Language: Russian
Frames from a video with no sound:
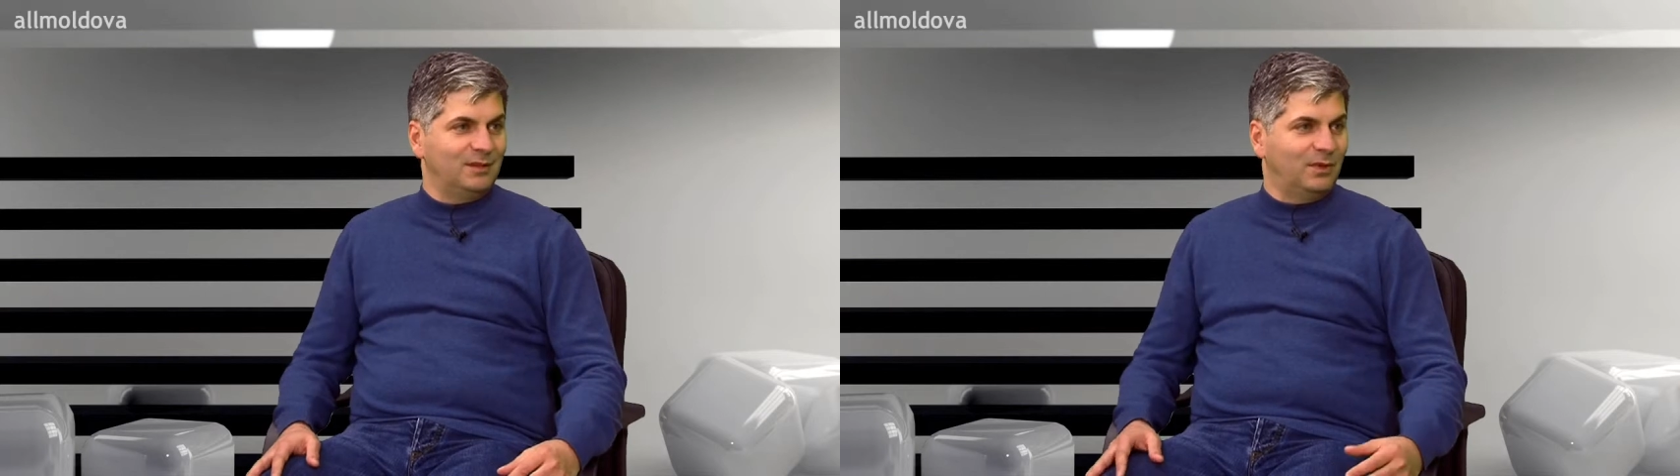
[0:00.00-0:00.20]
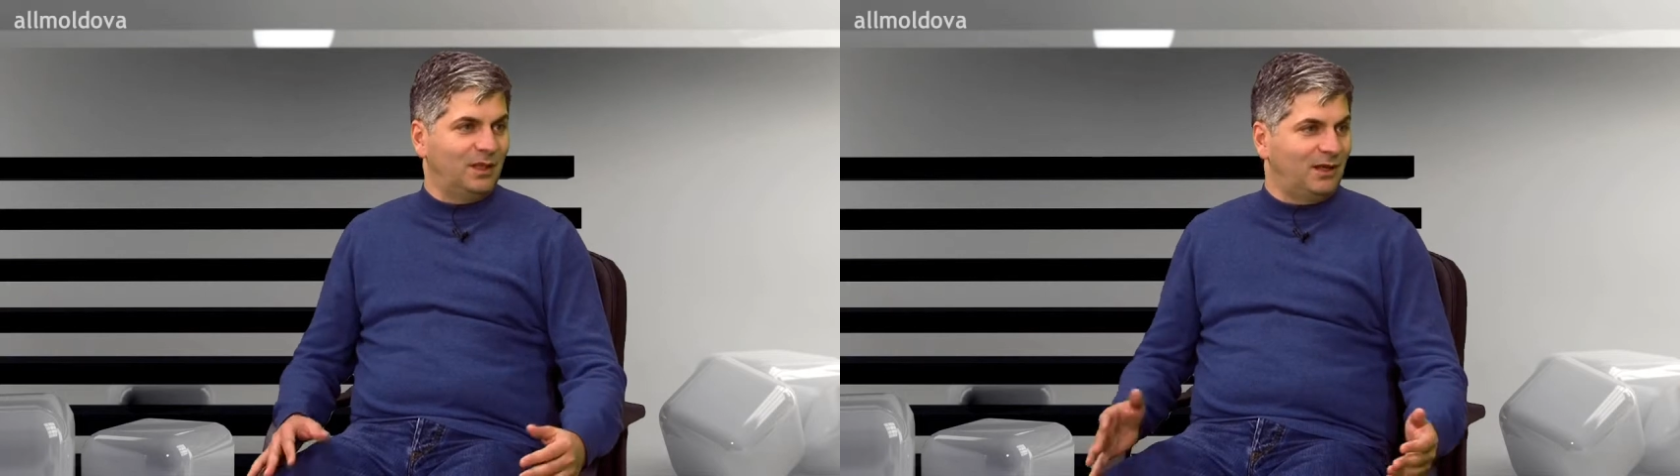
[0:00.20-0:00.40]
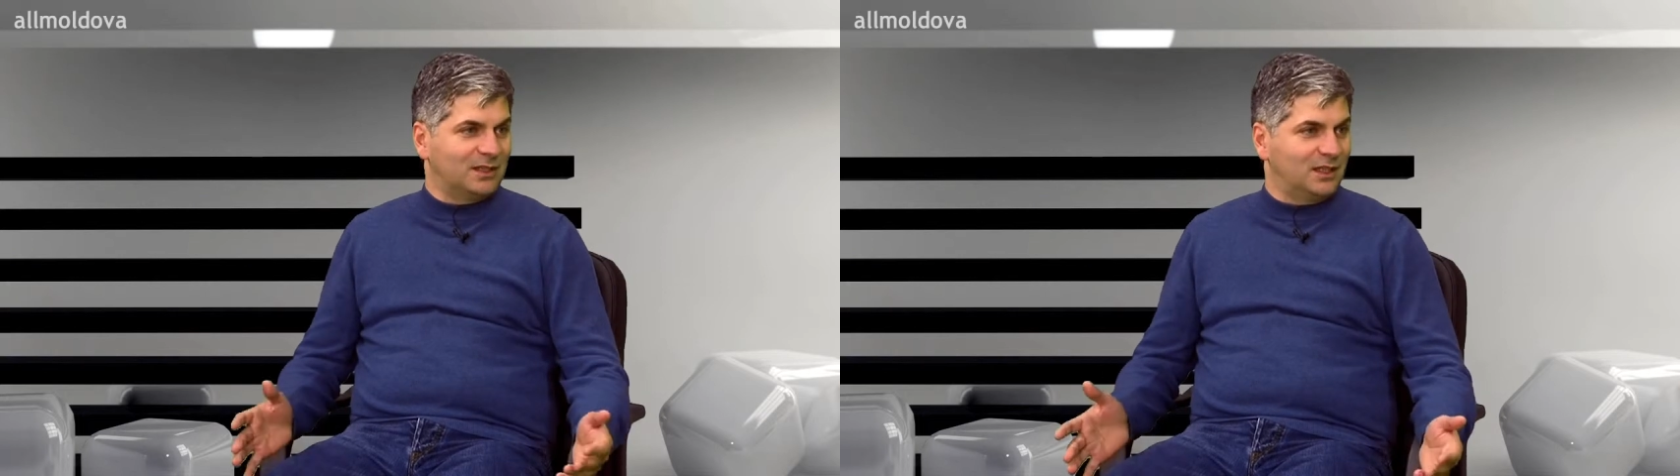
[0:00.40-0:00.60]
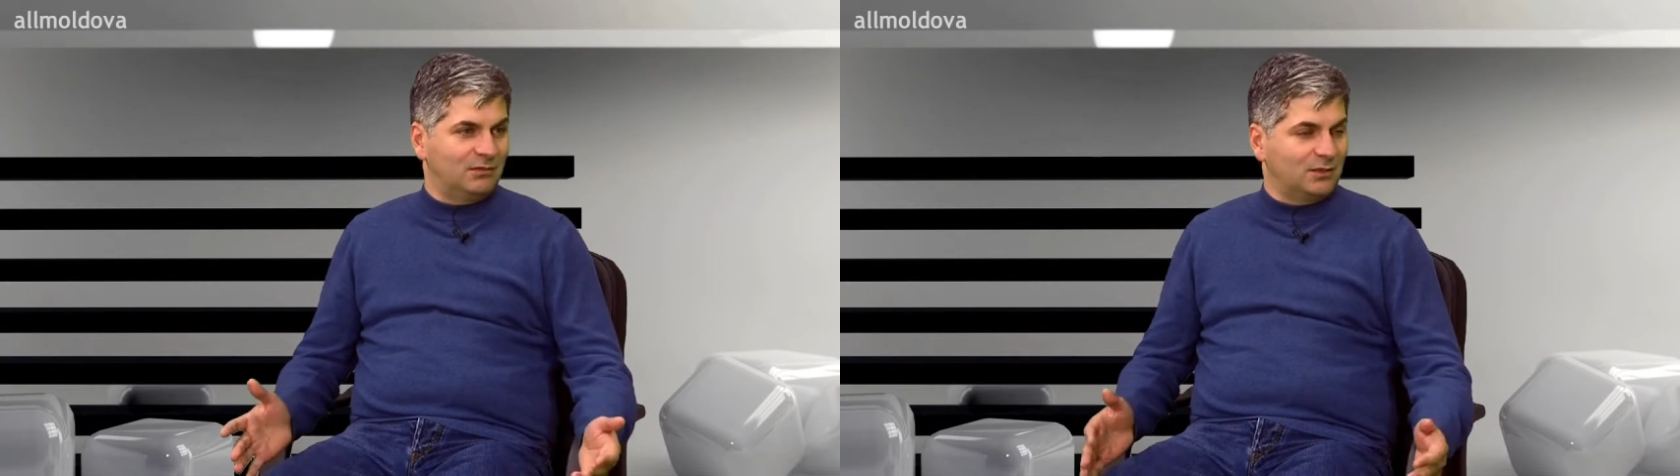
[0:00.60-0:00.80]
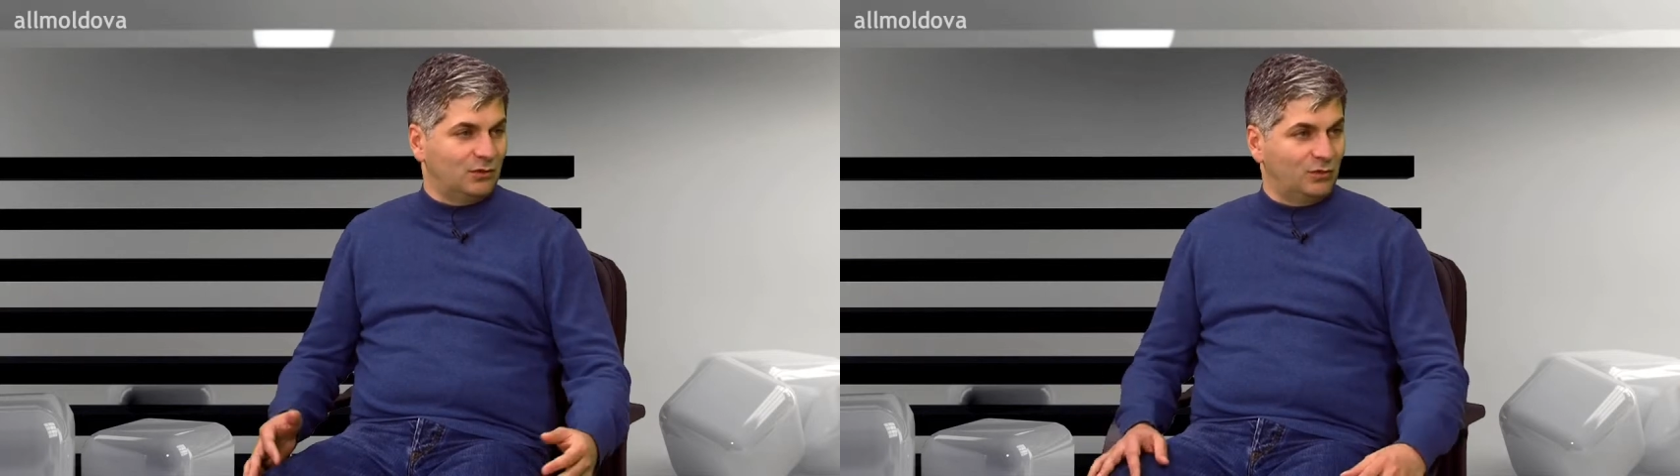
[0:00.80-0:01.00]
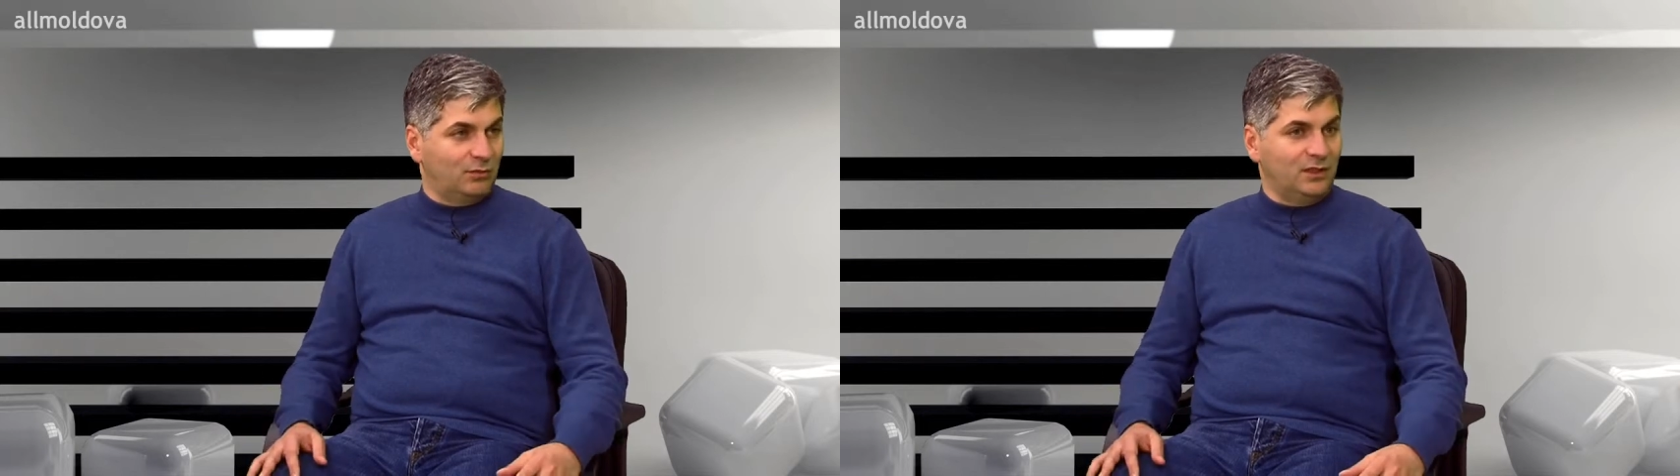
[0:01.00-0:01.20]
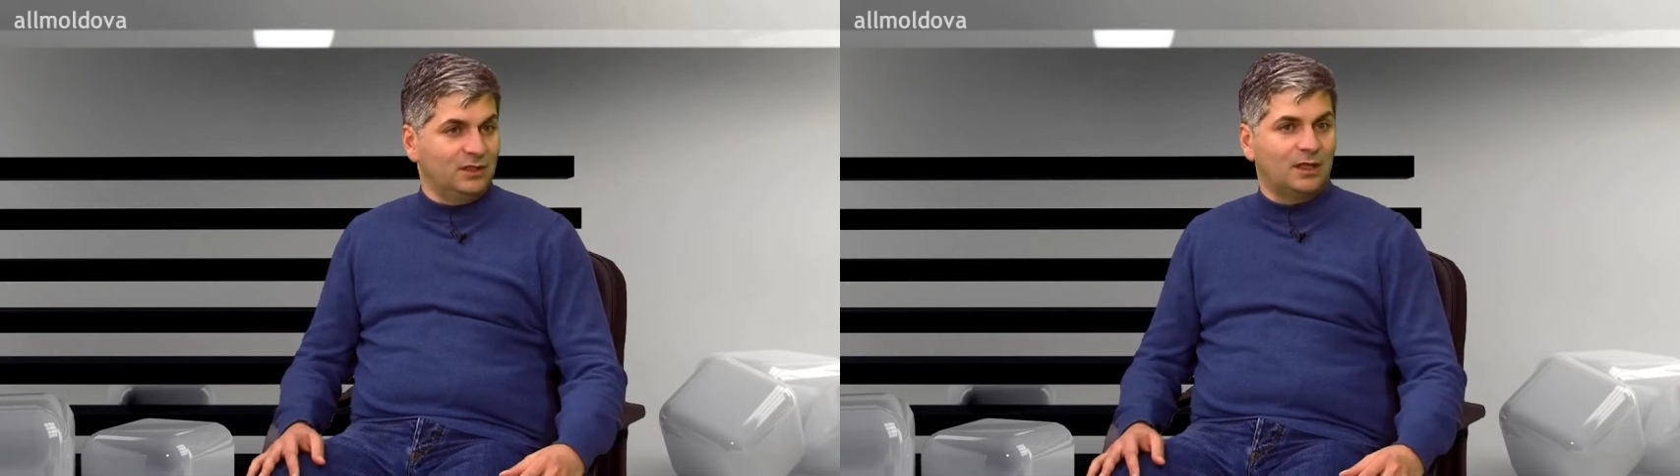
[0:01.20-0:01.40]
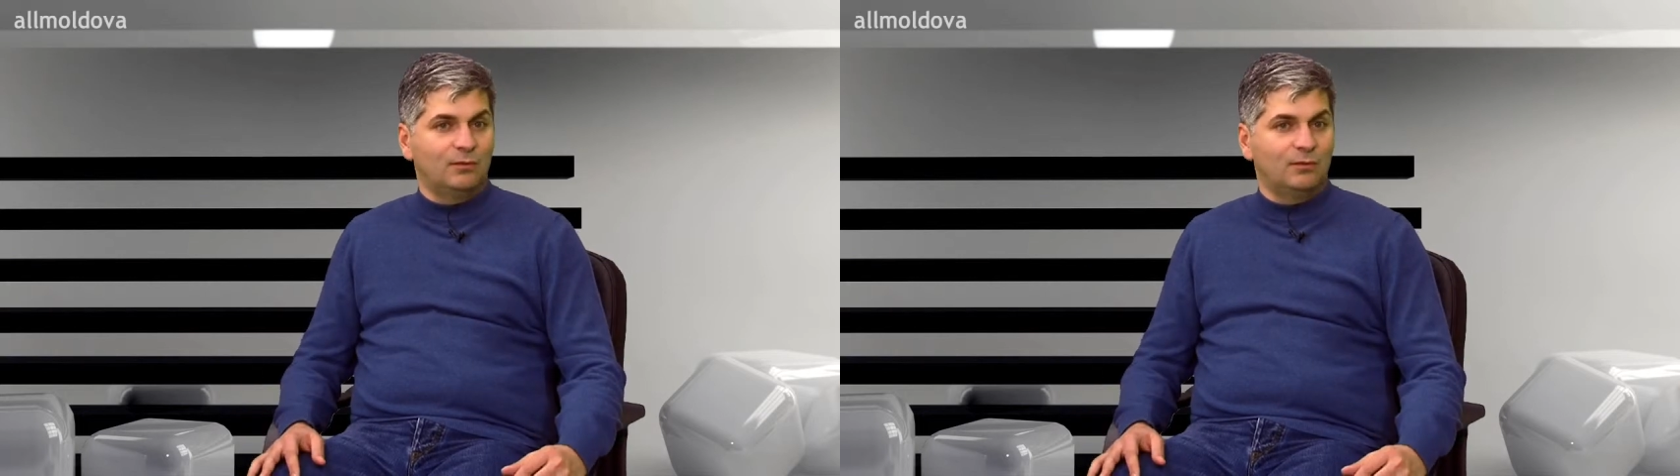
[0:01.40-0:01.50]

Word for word: маломальско известного футболиста,